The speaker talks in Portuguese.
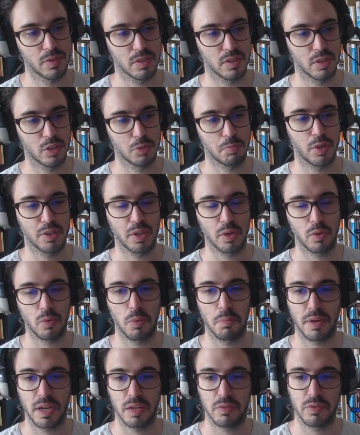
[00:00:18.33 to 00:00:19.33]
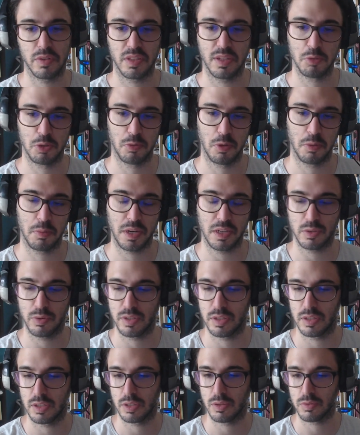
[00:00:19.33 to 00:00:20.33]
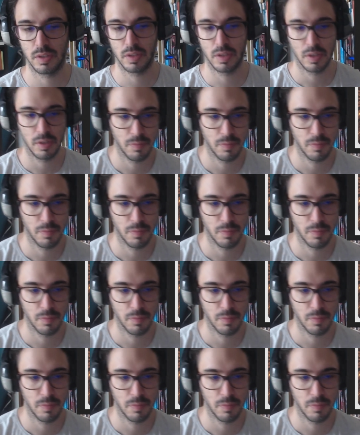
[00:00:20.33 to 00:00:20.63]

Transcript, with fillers: Vocês podem comprar, vendemos para o Brasil inteiro.